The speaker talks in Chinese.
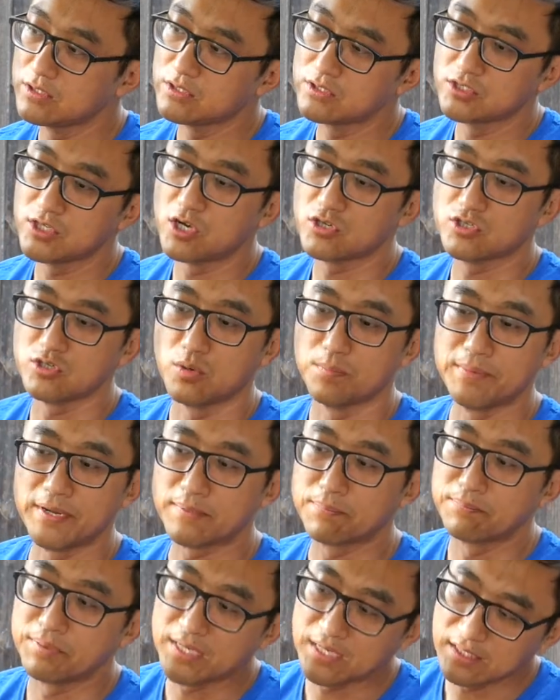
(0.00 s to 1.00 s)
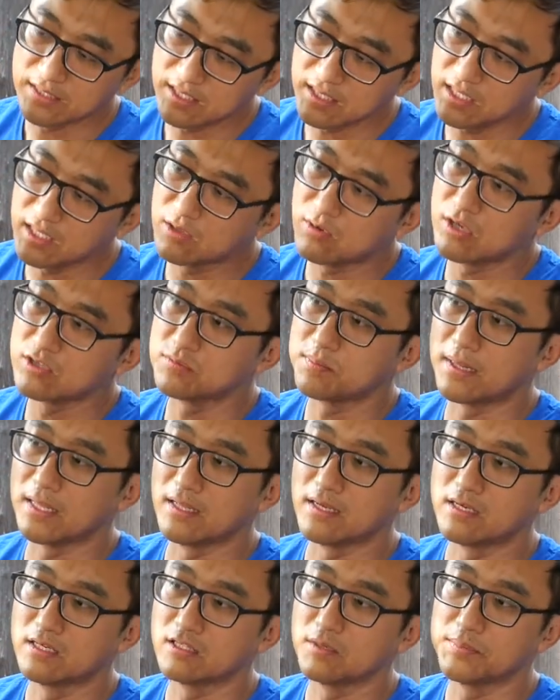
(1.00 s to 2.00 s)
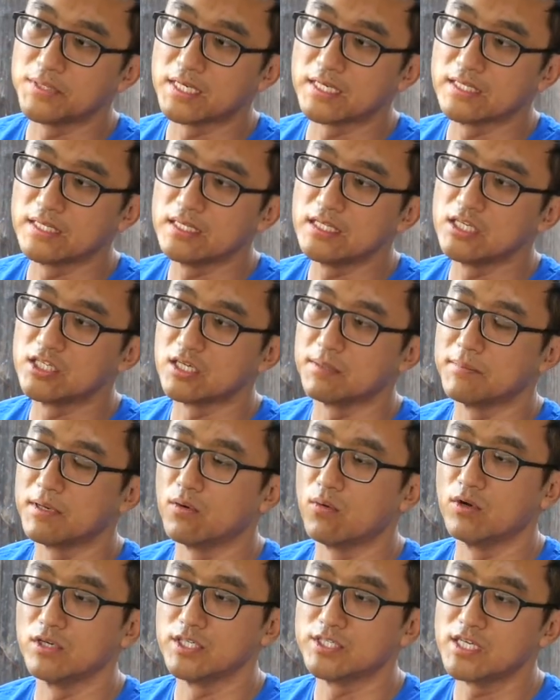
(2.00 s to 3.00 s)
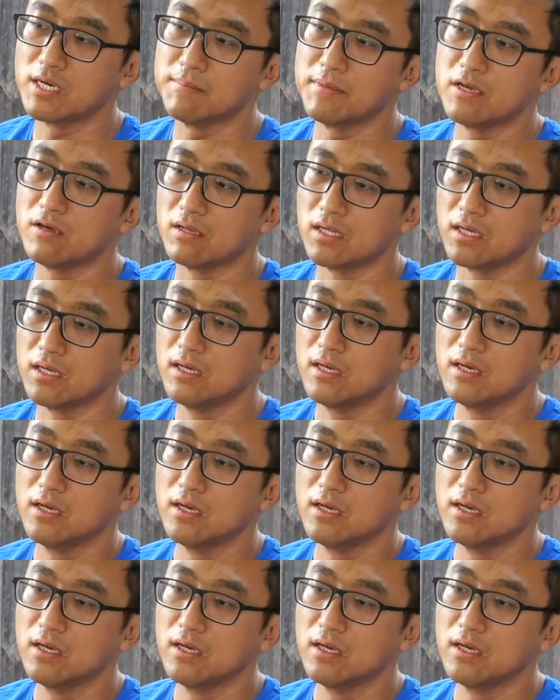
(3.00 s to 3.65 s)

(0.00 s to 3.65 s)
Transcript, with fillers: 要是有 pick PK tiny 的话，就把它搁到 PK tiny 上面。我这枪没有了，